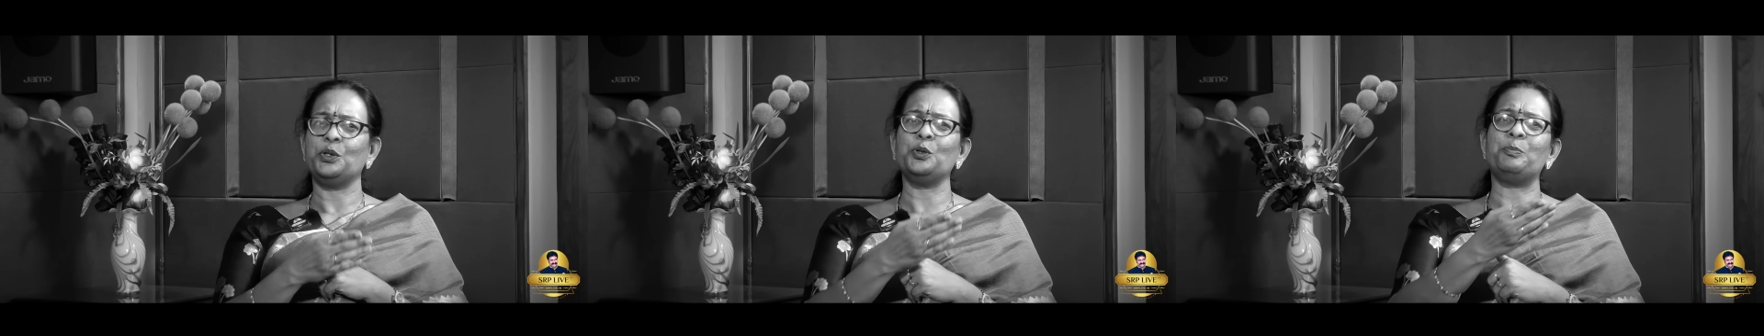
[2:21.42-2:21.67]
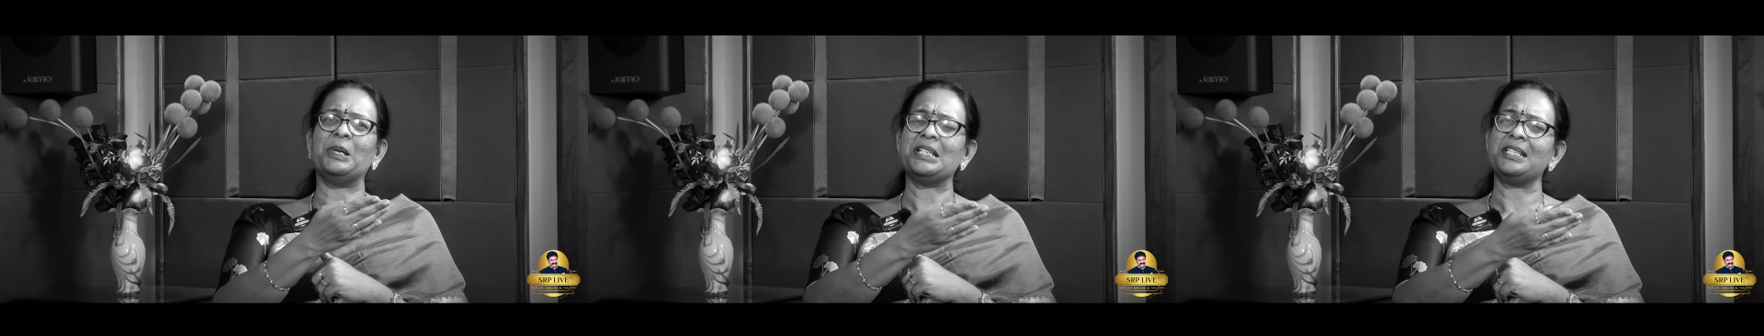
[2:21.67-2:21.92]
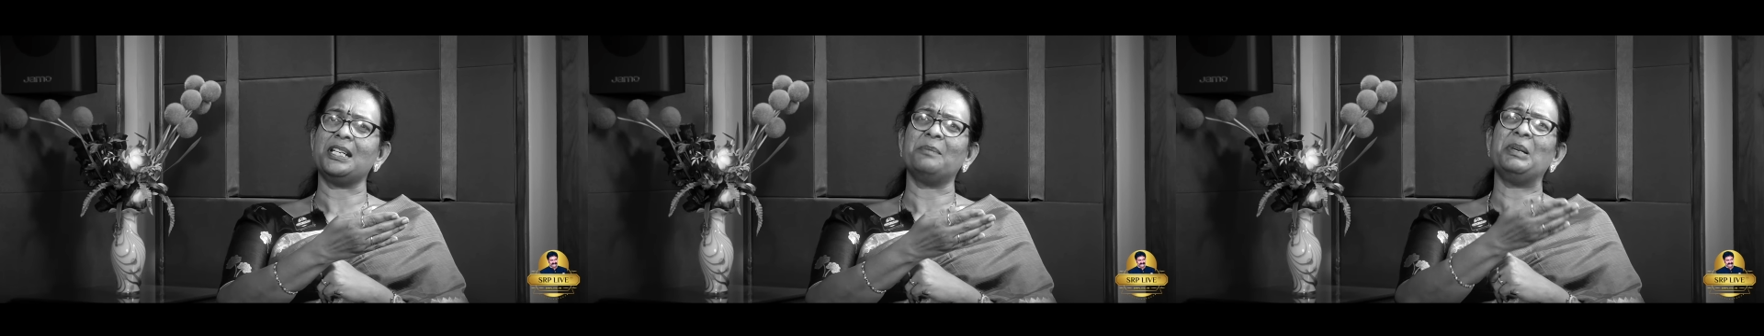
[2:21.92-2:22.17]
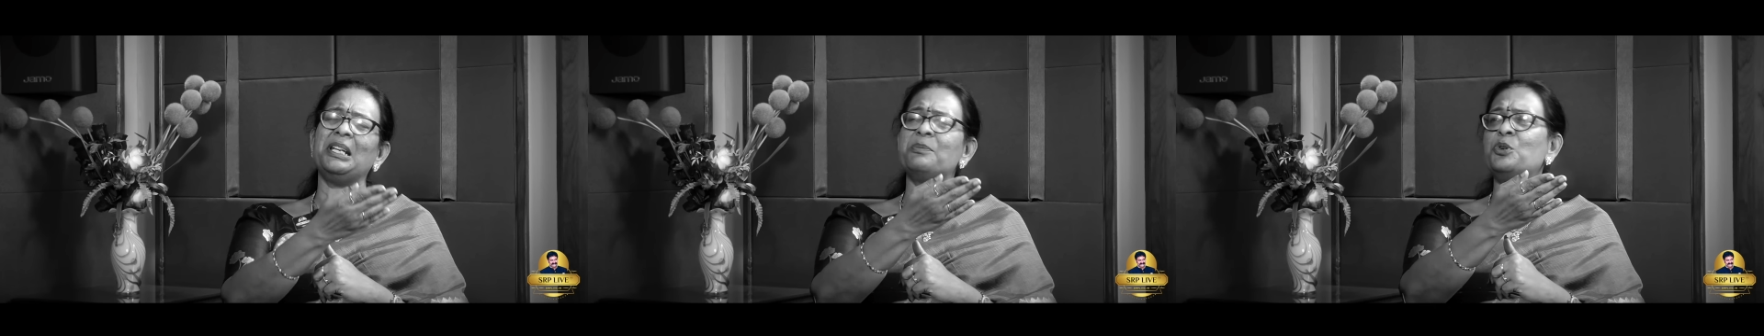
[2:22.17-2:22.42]
నువ్వు పంజాబ్
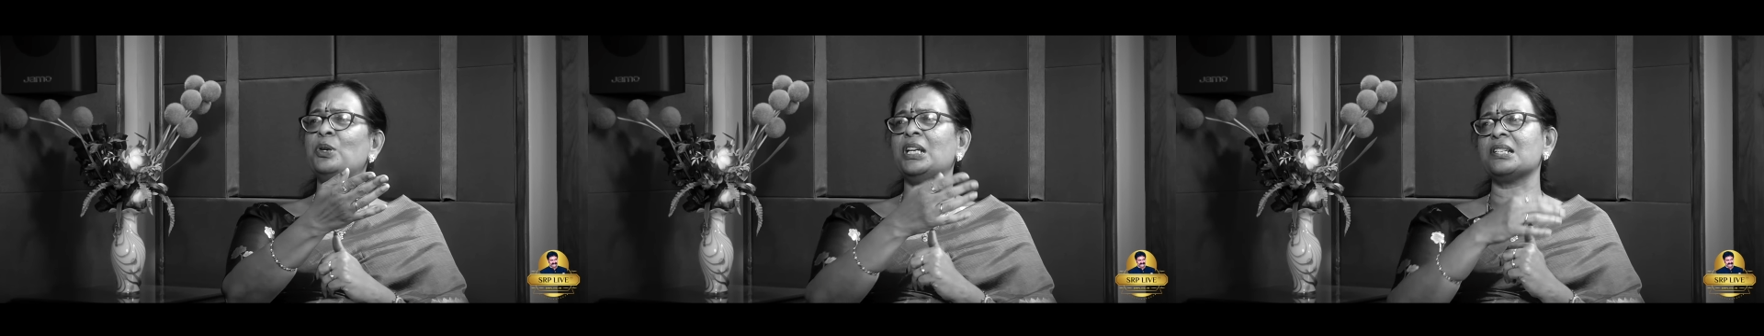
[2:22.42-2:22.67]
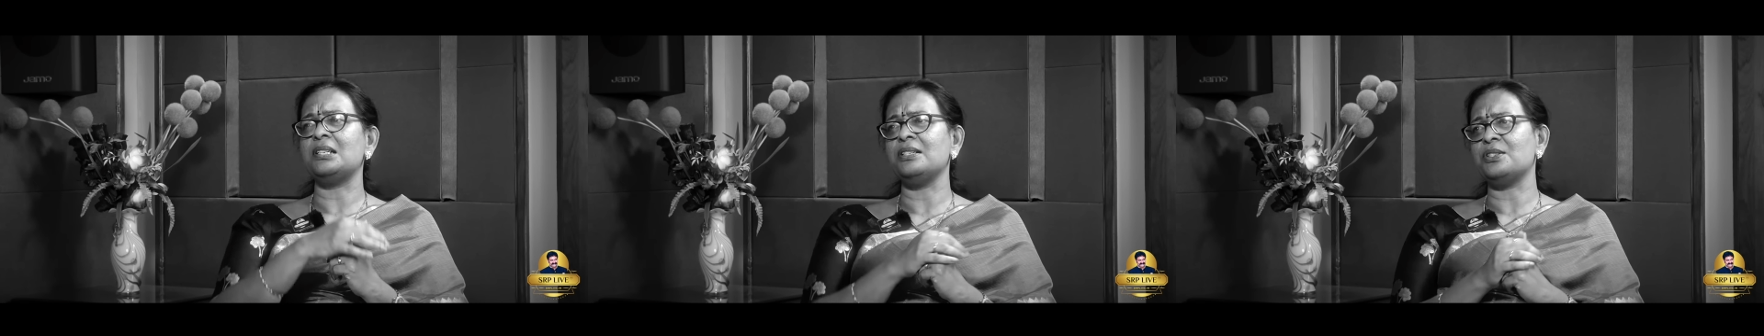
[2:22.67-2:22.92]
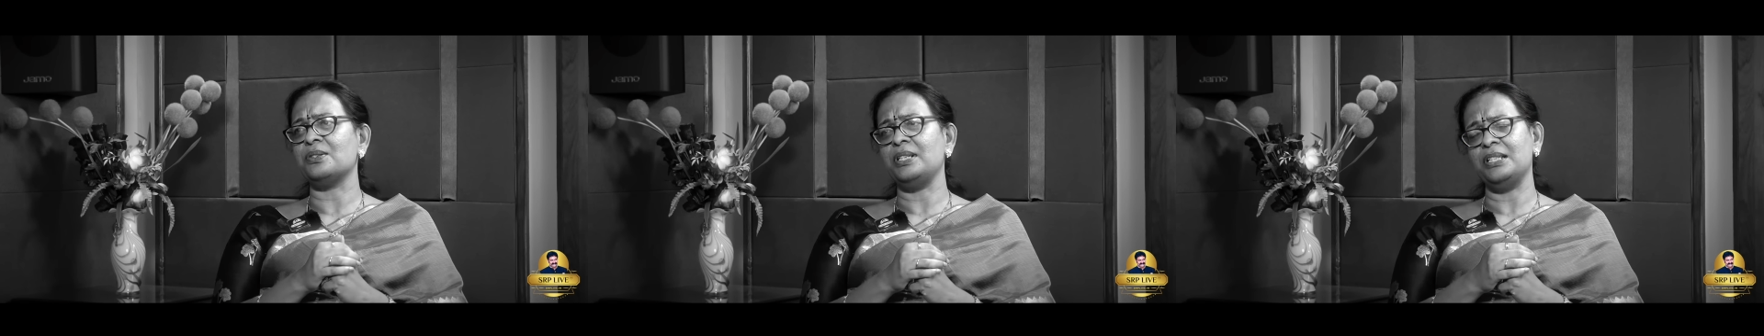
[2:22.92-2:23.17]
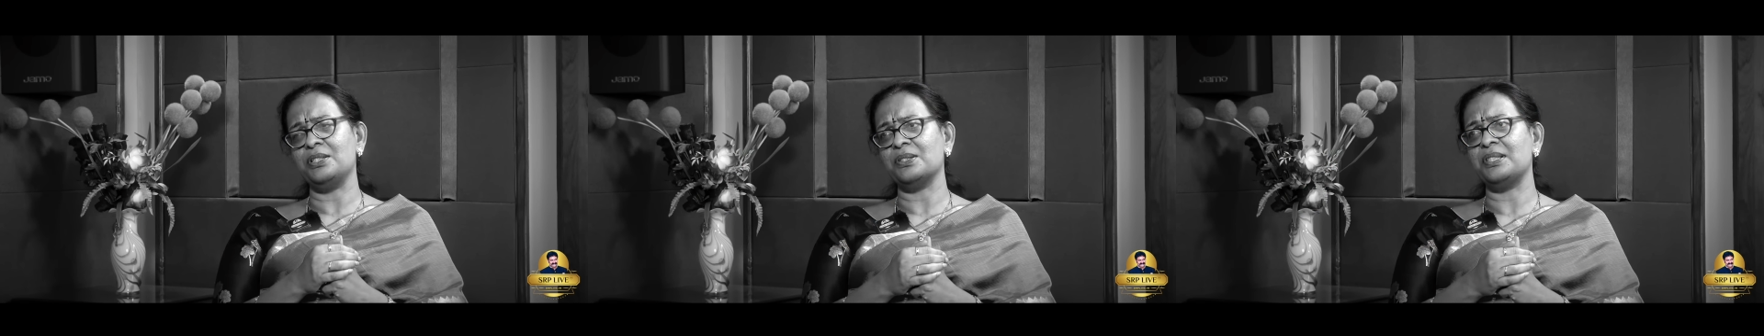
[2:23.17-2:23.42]
వెళ్ళి మూడు లక్షలు ఇచ్చో
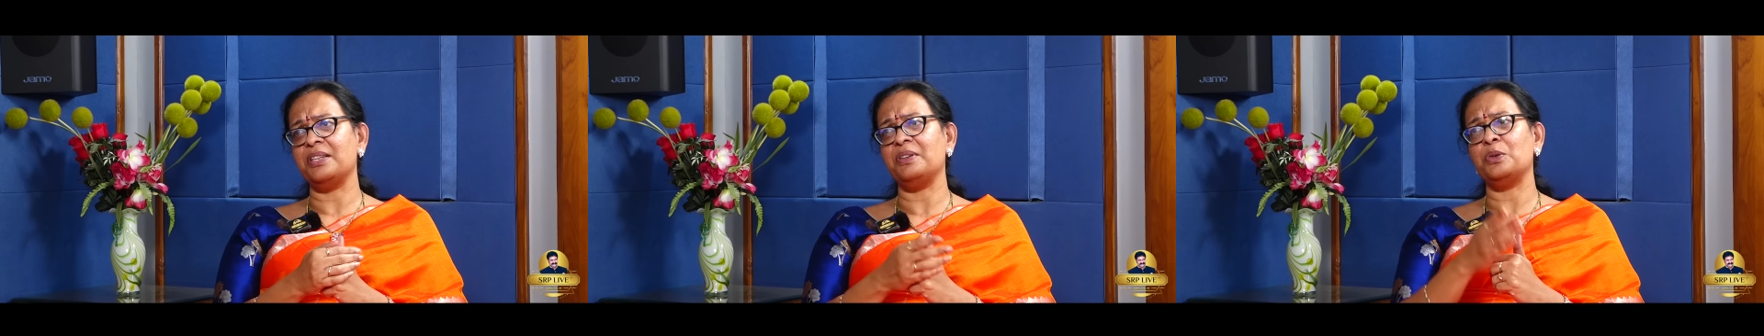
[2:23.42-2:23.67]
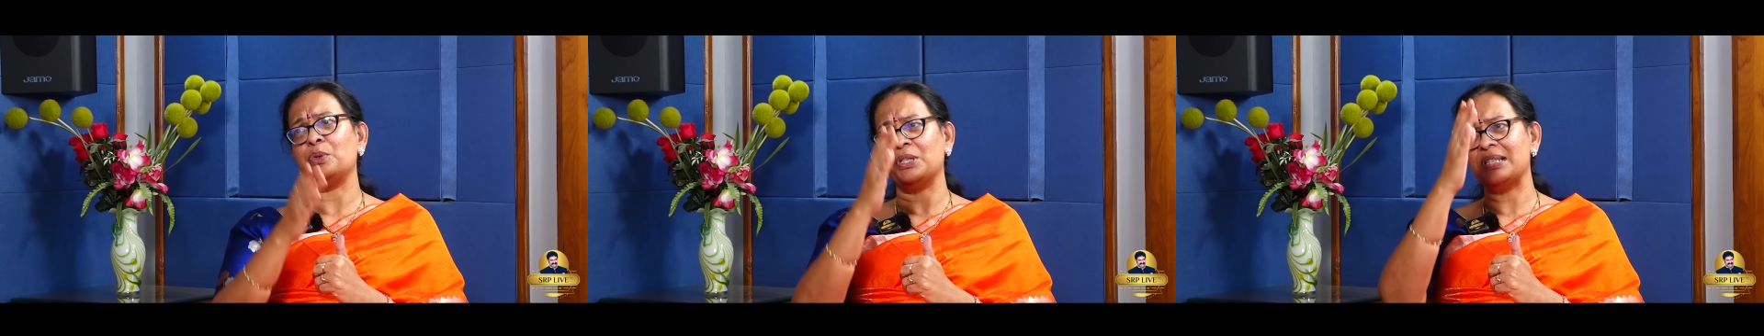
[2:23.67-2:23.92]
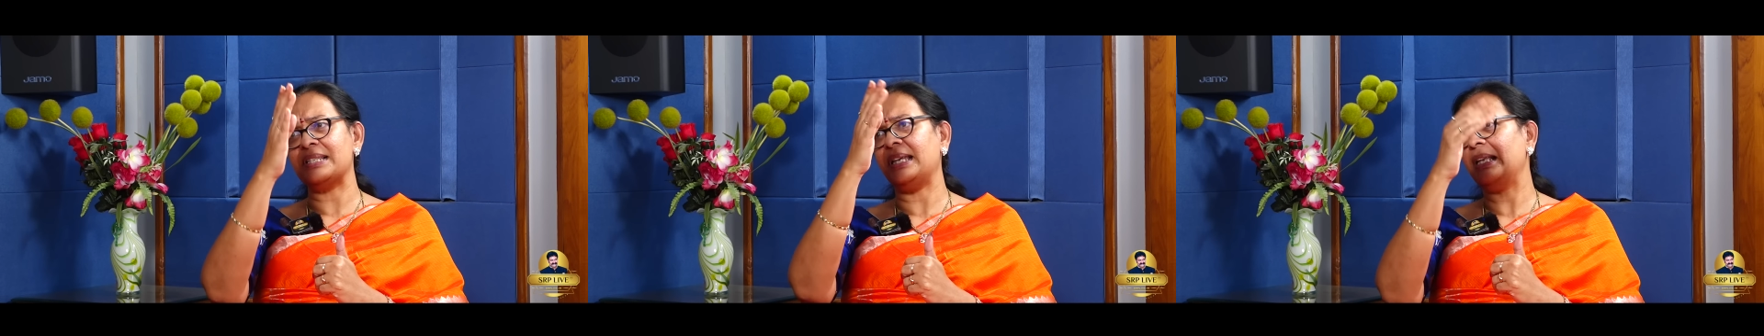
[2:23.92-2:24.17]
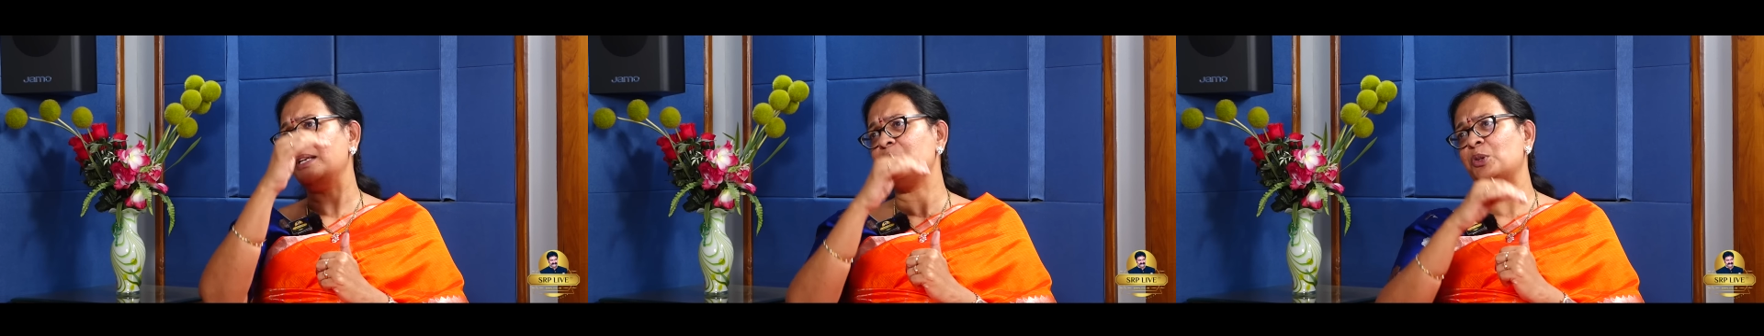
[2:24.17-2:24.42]
ఇచ్చొస్తేవి ఒరిస్సా
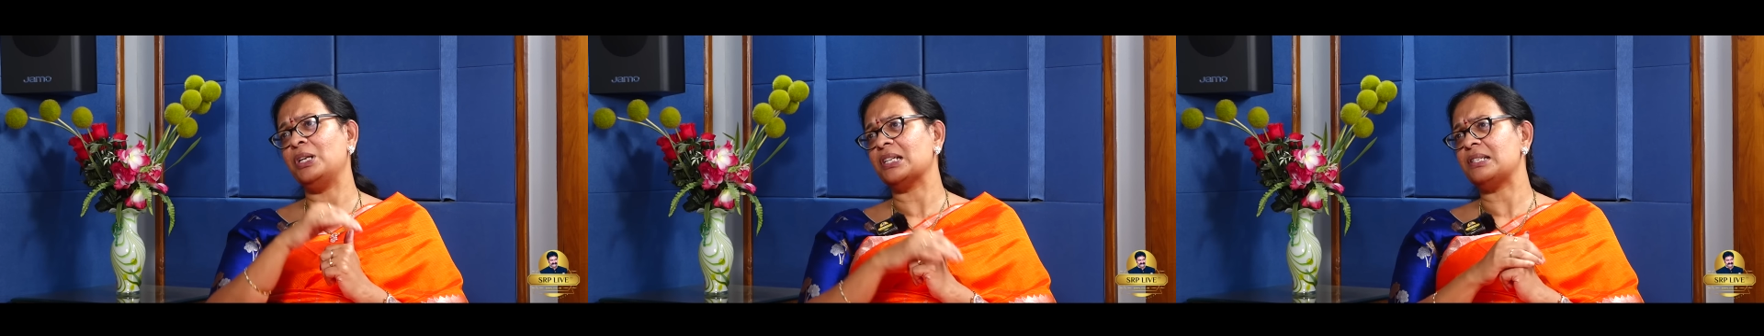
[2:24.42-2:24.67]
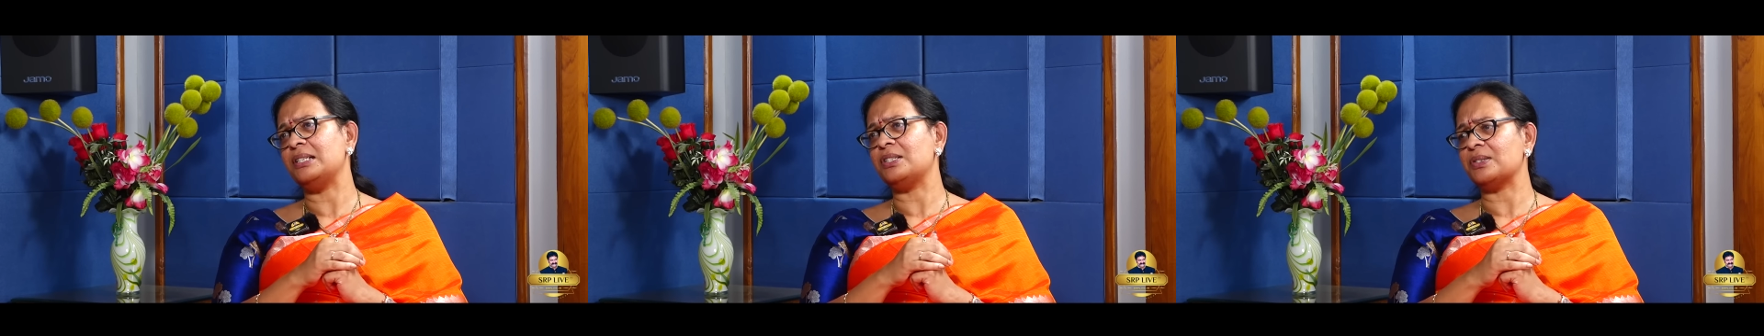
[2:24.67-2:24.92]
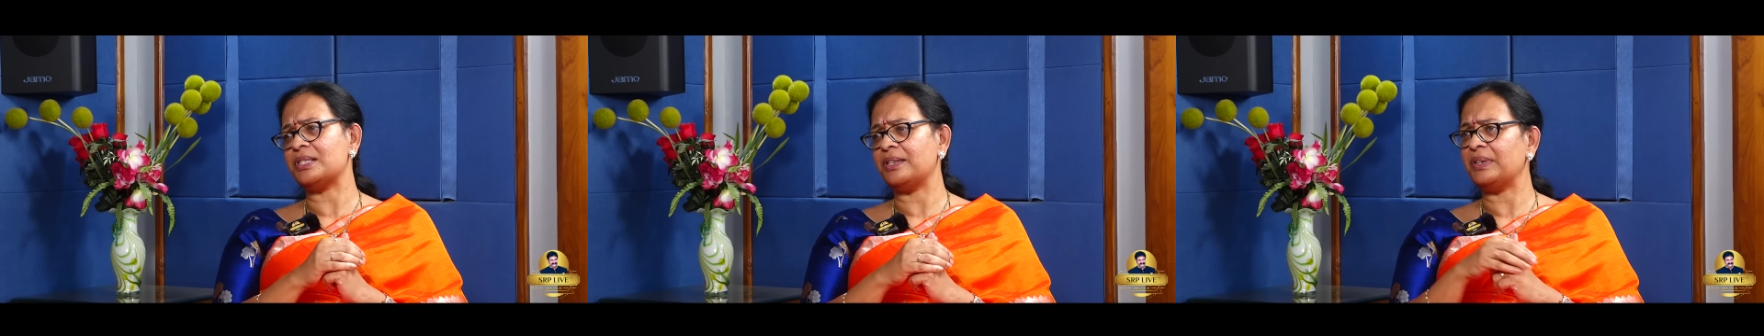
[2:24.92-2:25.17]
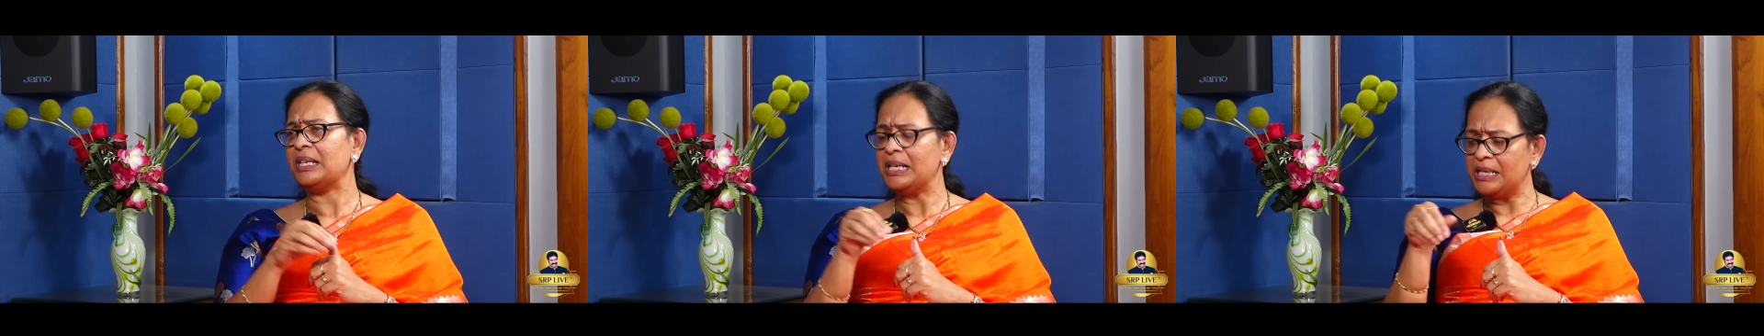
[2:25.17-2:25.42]
వెళ్ళి మూడు లక్షలు ఇచ్చొస్తేవి